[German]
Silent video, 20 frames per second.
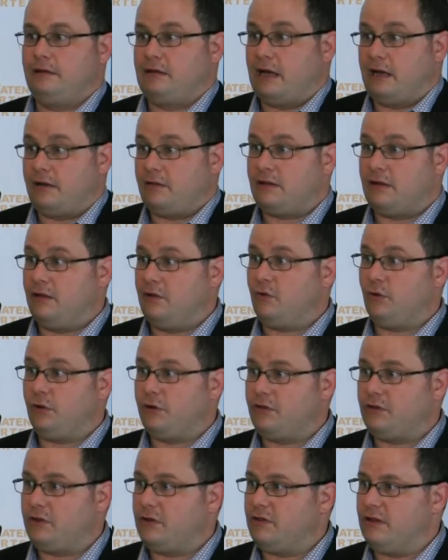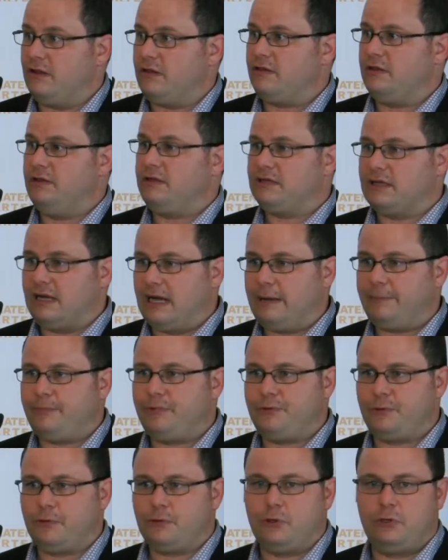Da es ein solches Gesetz nicht
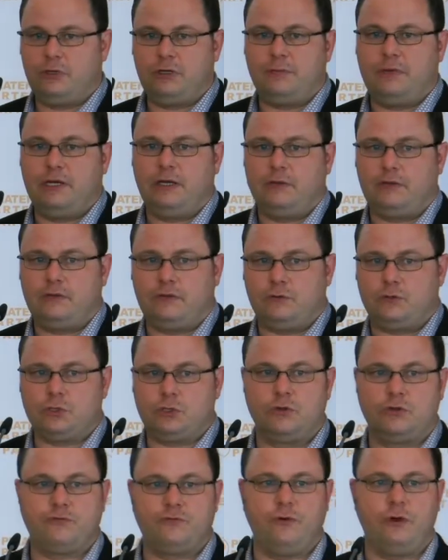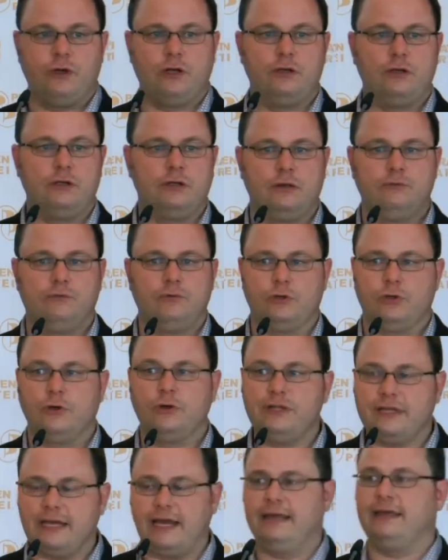gab, könnte man jetzt schlussfolgern, dann wurde auch
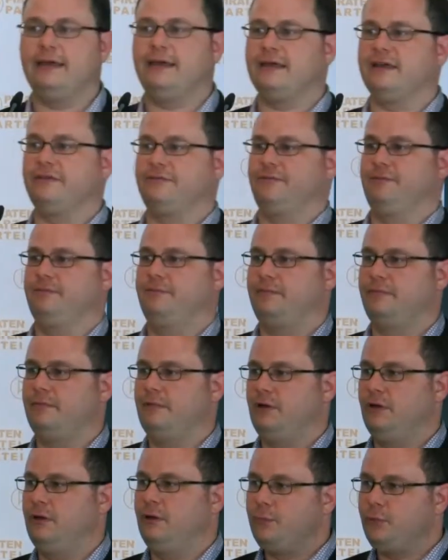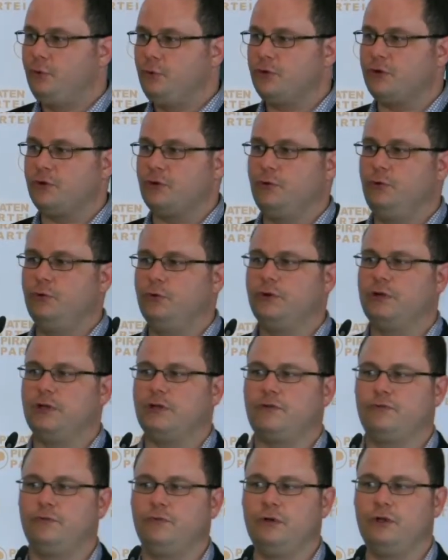nicht eingegriffen. Pustekuchen,
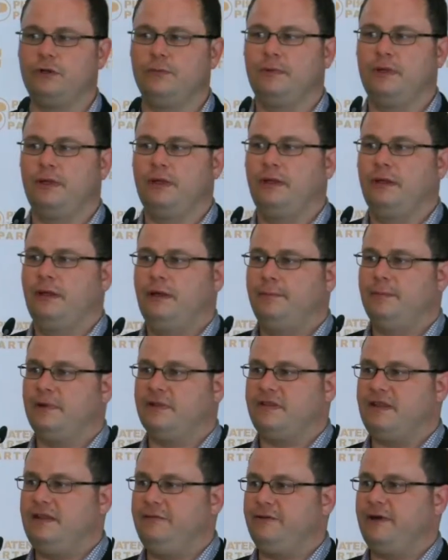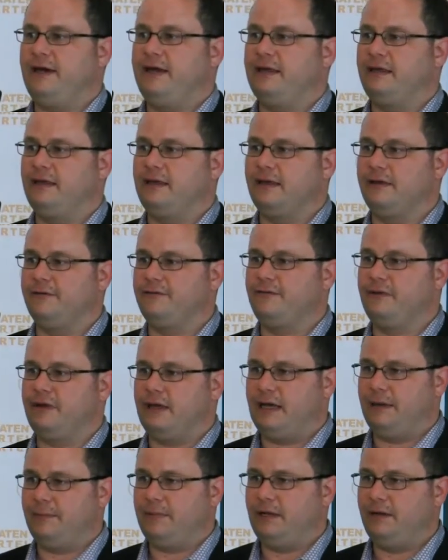es wurde massiv eingegriffen,
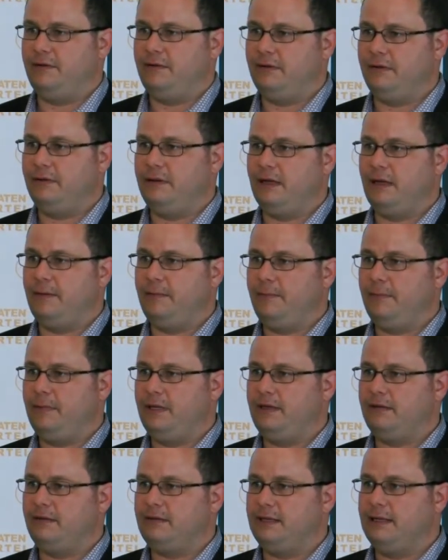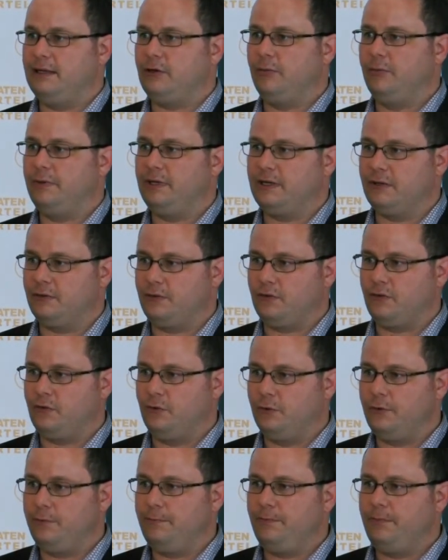einmal äh, eben in die
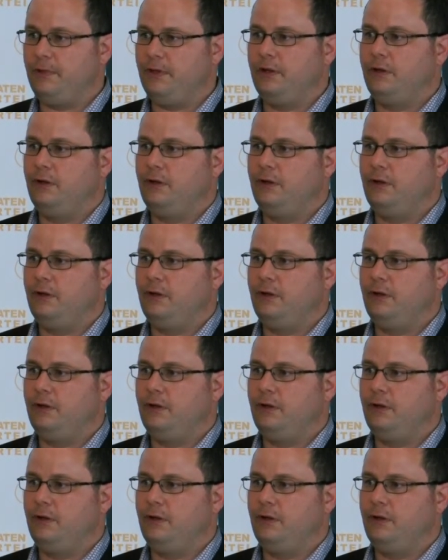Telekommunikation